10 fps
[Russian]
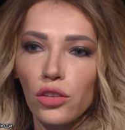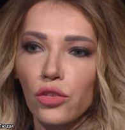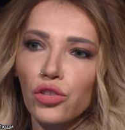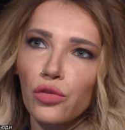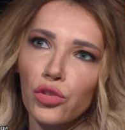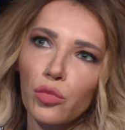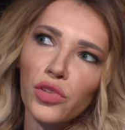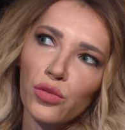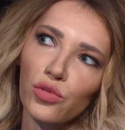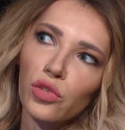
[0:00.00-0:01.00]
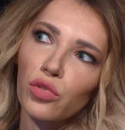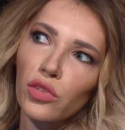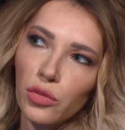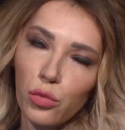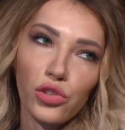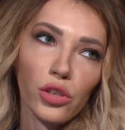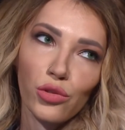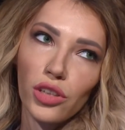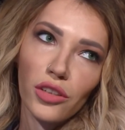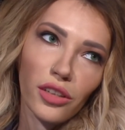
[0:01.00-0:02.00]
Потому что все, по сути, было спустя
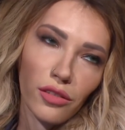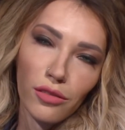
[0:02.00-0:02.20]
рукава.